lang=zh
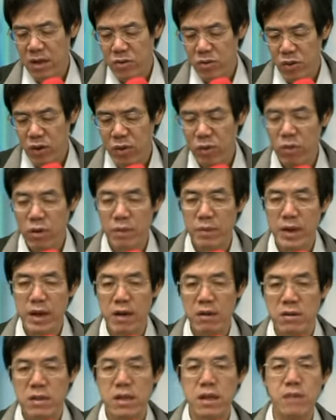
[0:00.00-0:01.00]
所以我们
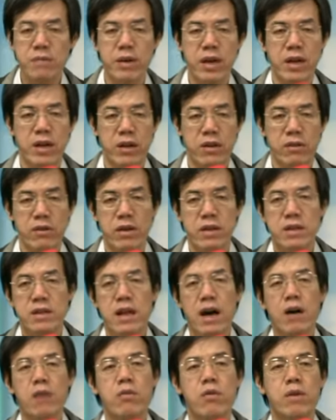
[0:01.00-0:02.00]
要特别留意，
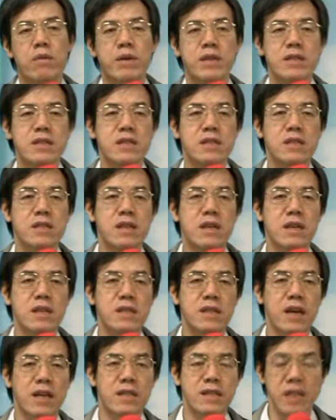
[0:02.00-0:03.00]
当我们这些
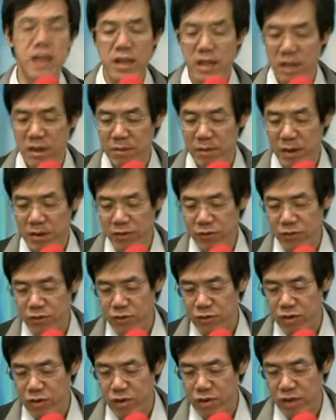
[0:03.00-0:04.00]
在殿里面
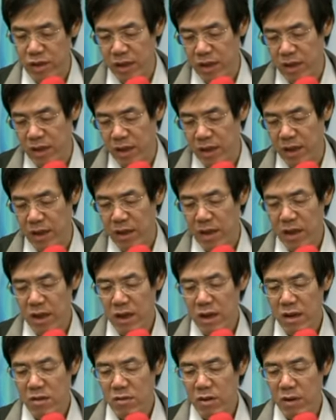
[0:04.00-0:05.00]
服侍神的人，
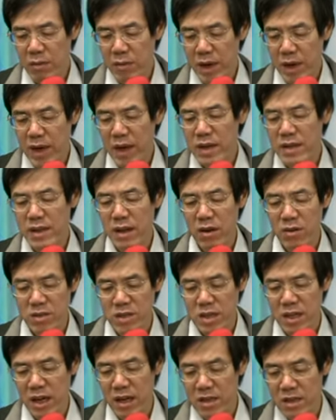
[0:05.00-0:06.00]
我们更要
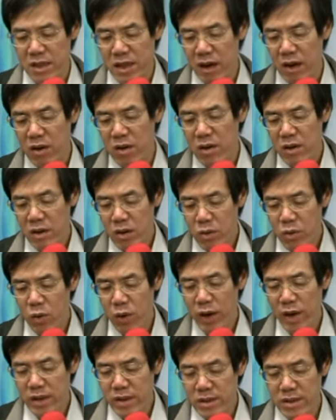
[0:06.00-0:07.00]
强调
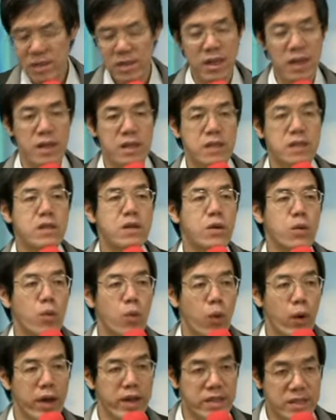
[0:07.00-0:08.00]
归神
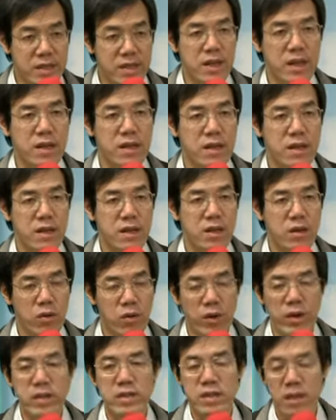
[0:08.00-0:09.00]
为圣，
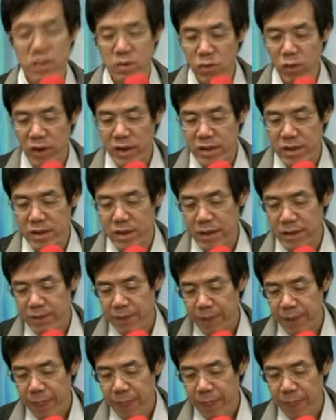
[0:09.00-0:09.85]
归神为圣。